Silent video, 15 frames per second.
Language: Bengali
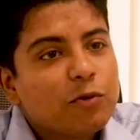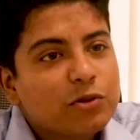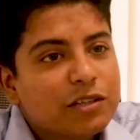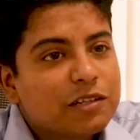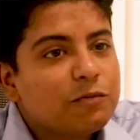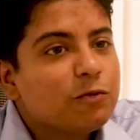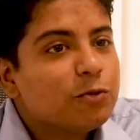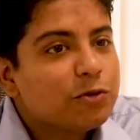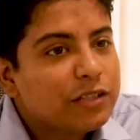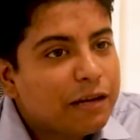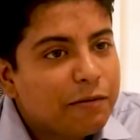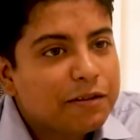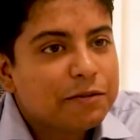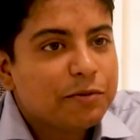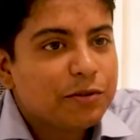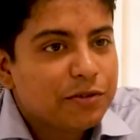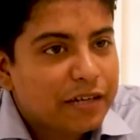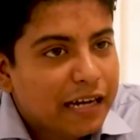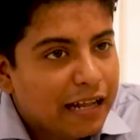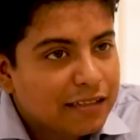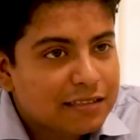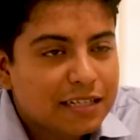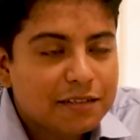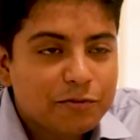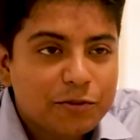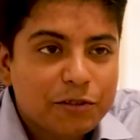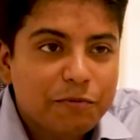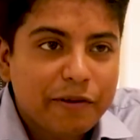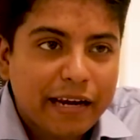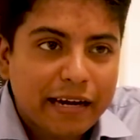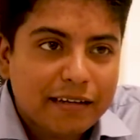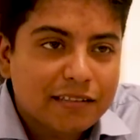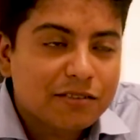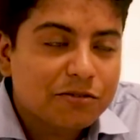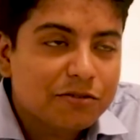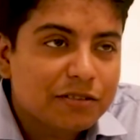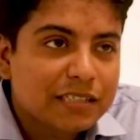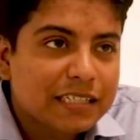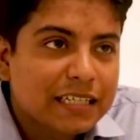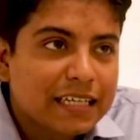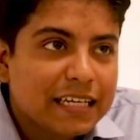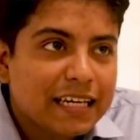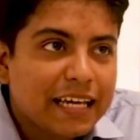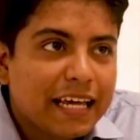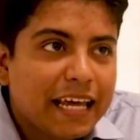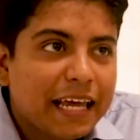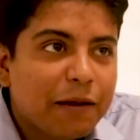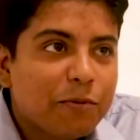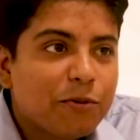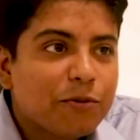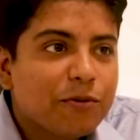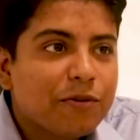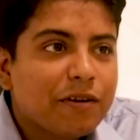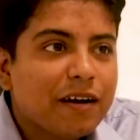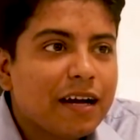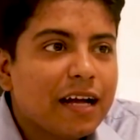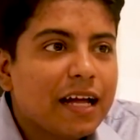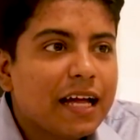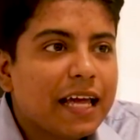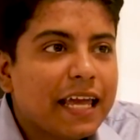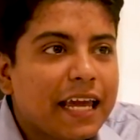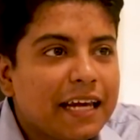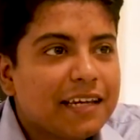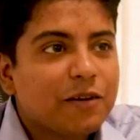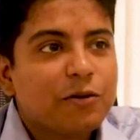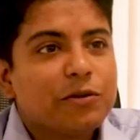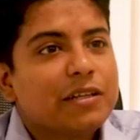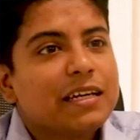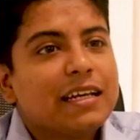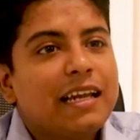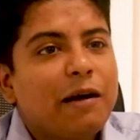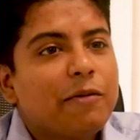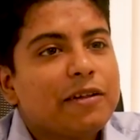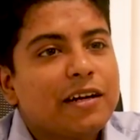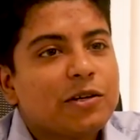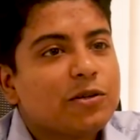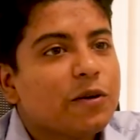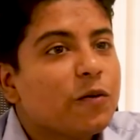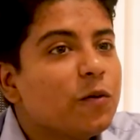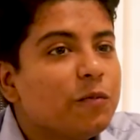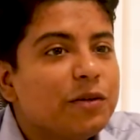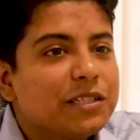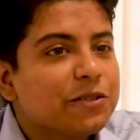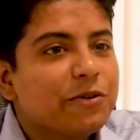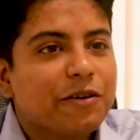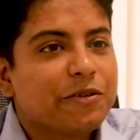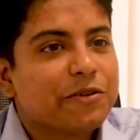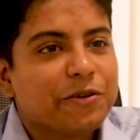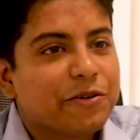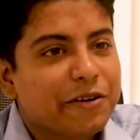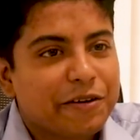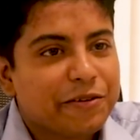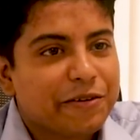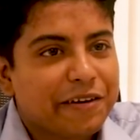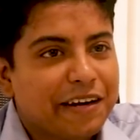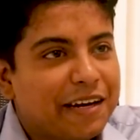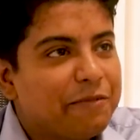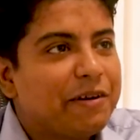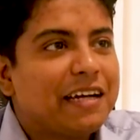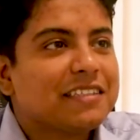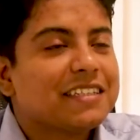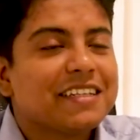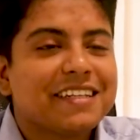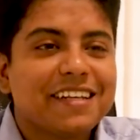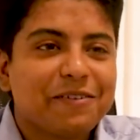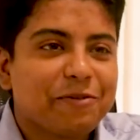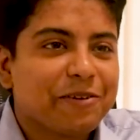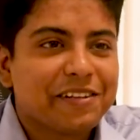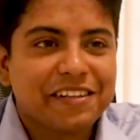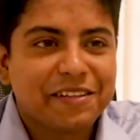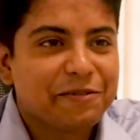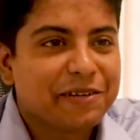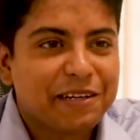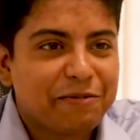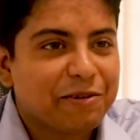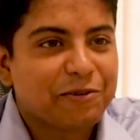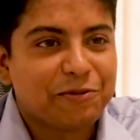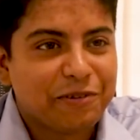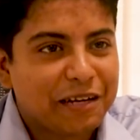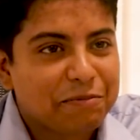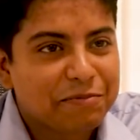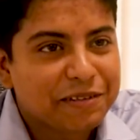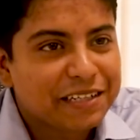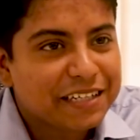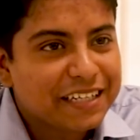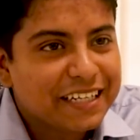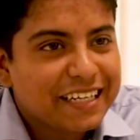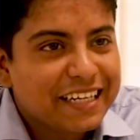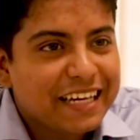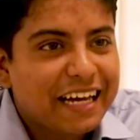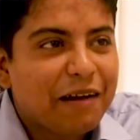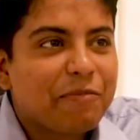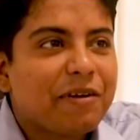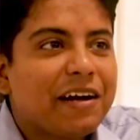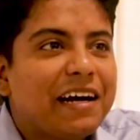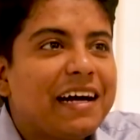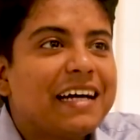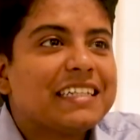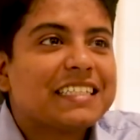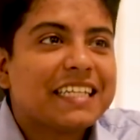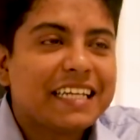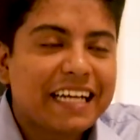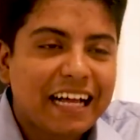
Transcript: প্রত্যেক মুহূর্তে আমাদের ভিতরে কালচারের মধ্যে প্র্যাকটিস করি এবং এটা হতে গেলে আমাদের আসলে খুব বেশি দৌড়াদৌড়ি করা দরকার আমরা আজকের দিনে বলে দিতে পারি আমরা খুব হ্যাপি আমরা সেই